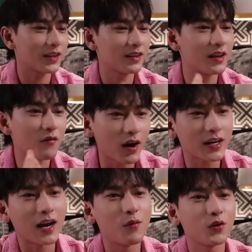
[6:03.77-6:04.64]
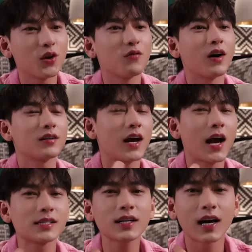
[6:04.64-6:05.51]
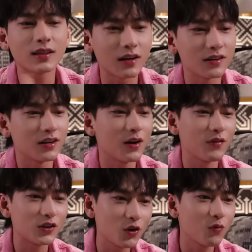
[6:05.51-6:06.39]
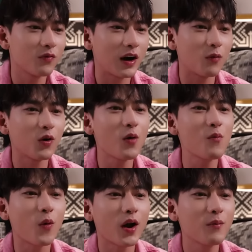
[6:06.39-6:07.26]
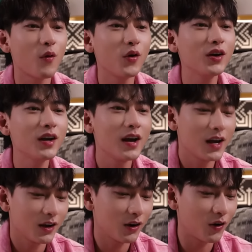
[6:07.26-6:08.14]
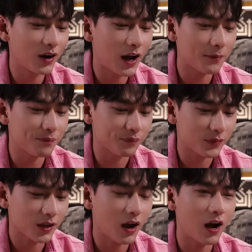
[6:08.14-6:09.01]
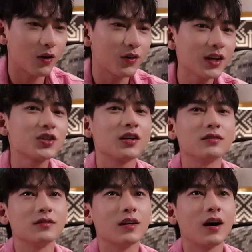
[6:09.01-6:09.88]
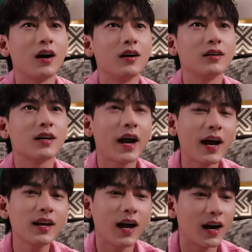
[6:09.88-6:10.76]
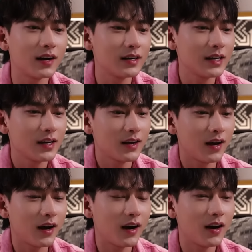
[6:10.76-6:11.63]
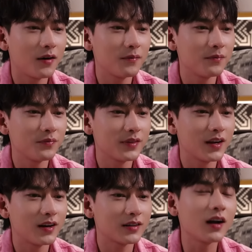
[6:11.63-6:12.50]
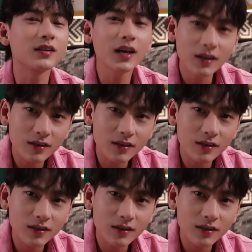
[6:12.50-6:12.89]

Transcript: Nhân vật này là một nhân vật Isaac đã từng được làm việc chung và cũng có một cái mối gọi là uh, connection uh, khá là uh, thân thiết